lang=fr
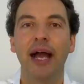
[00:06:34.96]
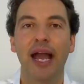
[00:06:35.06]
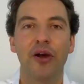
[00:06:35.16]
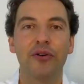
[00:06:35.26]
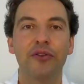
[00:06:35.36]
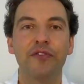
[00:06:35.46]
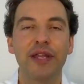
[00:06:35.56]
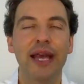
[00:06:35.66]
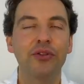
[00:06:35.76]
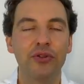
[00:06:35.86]
Et on
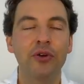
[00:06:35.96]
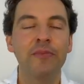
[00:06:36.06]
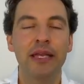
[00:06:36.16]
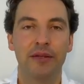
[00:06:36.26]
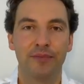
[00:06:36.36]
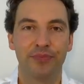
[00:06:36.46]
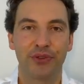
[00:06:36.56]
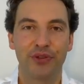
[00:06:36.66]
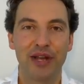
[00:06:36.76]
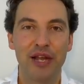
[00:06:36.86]
vient de nommer
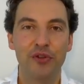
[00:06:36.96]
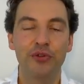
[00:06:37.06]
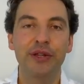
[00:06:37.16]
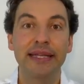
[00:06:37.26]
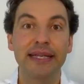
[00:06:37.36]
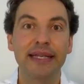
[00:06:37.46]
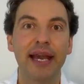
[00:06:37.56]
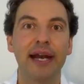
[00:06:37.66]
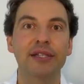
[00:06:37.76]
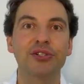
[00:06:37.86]
que la Lune
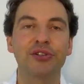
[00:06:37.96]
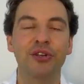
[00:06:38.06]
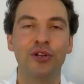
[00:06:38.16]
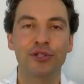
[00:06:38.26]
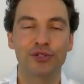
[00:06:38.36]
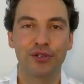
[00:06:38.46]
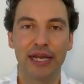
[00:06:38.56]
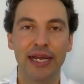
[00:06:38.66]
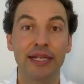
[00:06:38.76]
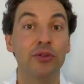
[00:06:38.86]
cache le
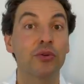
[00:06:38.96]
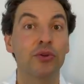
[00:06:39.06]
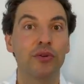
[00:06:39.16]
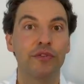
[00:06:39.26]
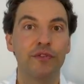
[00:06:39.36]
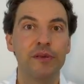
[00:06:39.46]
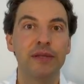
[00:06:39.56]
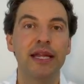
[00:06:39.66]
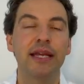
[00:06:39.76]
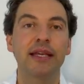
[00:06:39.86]
Soleil, donc que le
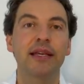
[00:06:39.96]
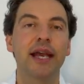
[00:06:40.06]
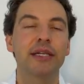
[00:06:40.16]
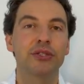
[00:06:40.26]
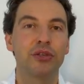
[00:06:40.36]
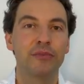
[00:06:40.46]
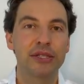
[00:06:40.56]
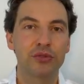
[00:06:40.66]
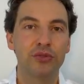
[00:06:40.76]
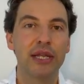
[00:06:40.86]
féminin cache le
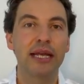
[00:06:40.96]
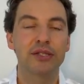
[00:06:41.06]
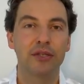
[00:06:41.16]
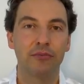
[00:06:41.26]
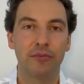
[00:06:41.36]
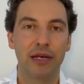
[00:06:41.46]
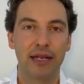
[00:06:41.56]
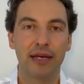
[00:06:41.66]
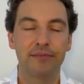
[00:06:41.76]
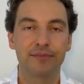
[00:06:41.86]
masculin à ce
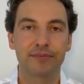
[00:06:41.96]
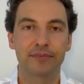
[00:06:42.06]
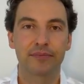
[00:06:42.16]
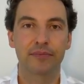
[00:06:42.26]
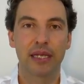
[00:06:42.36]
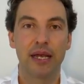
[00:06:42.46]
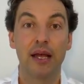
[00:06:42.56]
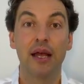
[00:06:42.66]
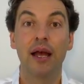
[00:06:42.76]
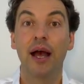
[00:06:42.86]
moment-là.
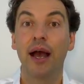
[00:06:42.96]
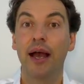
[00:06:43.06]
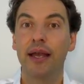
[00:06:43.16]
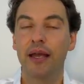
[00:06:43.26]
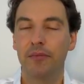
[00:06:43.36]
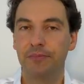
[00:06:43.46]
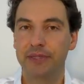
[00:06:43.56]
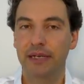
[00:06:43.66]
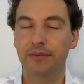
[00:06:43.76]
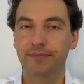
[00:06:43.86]
Et en même
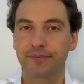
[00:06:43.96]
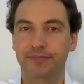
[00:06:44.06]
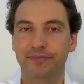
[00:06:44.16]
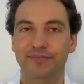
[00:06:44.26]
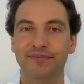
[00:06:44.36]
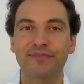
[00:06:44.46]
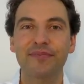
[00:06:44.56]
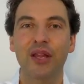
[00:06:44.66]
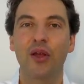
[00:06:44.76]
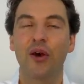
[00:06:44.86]
temps,
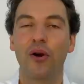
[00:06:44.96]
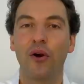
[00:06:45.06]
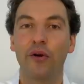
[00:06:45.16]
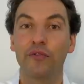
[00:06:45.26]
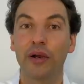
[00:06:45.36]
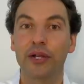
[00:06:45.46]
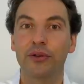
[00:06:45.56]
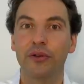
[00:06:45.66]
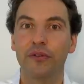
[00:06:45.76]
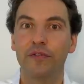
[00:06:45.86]
on voit
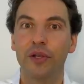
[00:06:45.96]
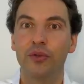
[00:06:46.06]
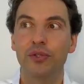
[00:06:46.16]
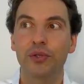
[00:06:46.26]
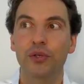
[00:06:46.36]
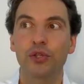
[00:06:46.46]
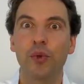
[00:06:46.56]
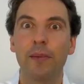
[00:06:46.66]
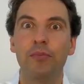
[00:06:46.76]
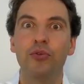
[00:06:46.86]
que Vénus
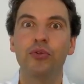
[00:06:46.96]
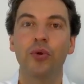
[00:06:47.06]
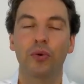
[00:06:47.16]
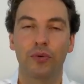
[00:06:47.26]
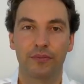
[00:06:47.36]
rejoint Pluton.